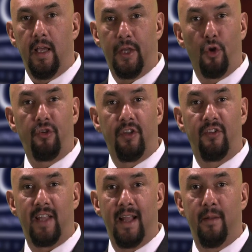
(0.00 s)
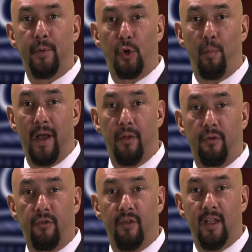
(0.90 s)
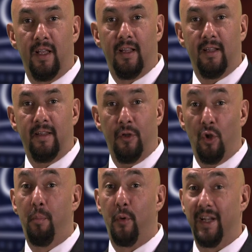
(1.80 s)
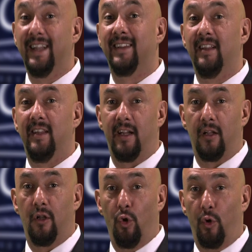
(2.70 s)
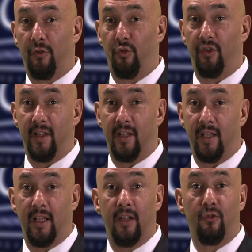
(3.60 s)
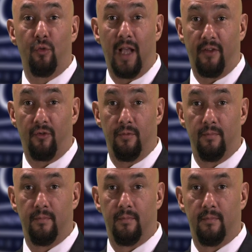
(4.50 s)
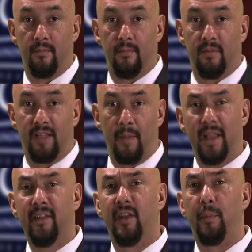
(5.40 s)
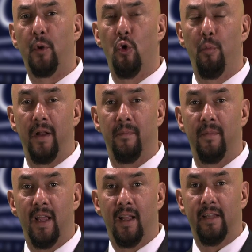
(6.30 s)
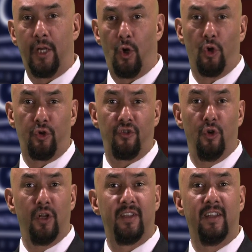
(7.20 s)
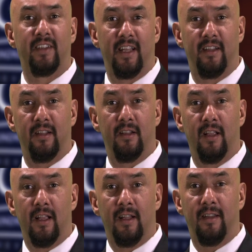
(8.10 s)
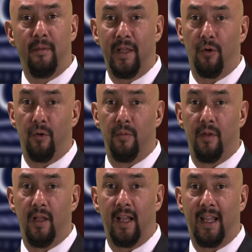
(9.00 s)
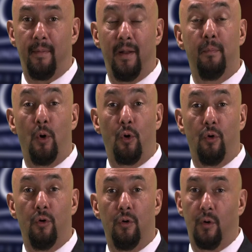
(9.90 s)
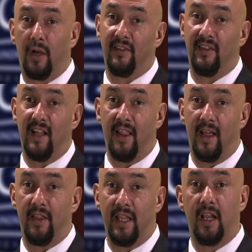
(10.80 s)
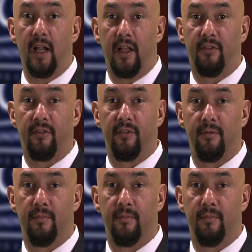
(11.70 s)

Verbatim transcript: Ellos están preocupados de no poder entender lo que sucede en su caso. También se preocupan de que otros no les entiendan debido a que hablan poco o casi nada de inglés.